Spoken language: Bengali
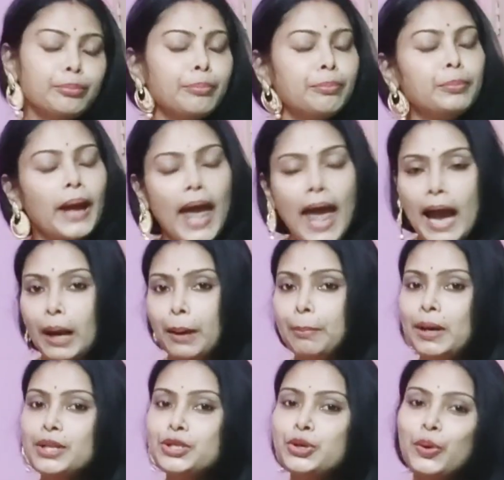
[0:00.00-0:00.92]
এক
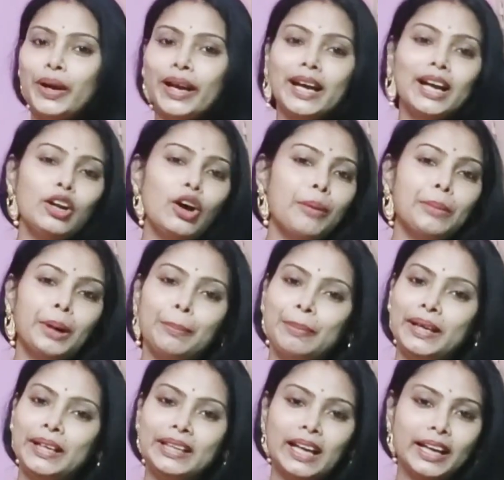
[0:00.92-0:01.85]
মাস হয়ে গেল আমার
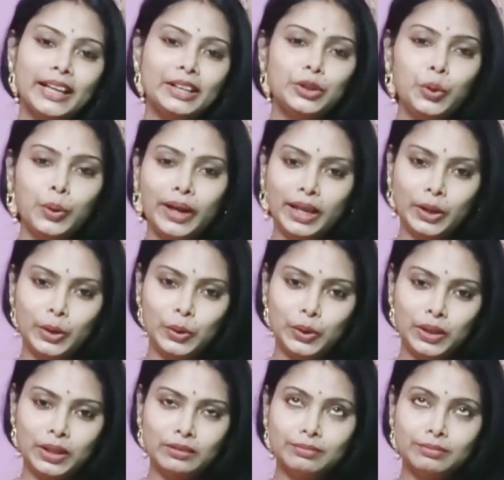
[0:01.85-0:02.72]
পিনটা কিন্তু এলো না